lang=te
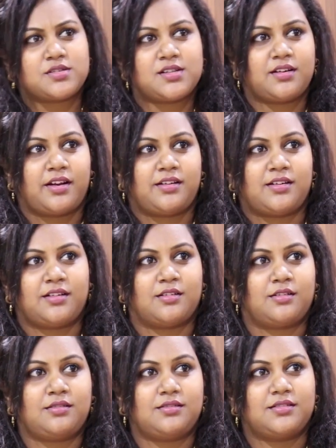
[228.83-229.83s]
థౌజండ్
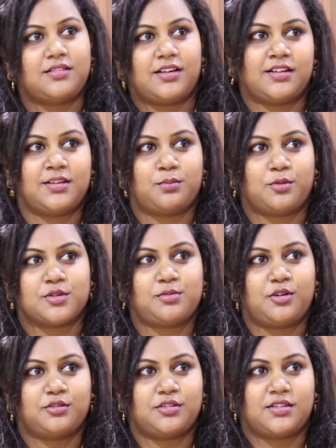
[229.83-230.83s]
నైన్టీన్లో అది
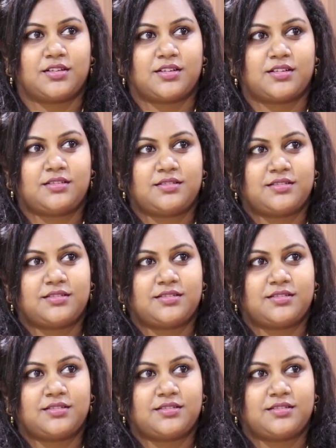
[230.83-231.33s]
పాసిబుల్ అవుతుందంటారా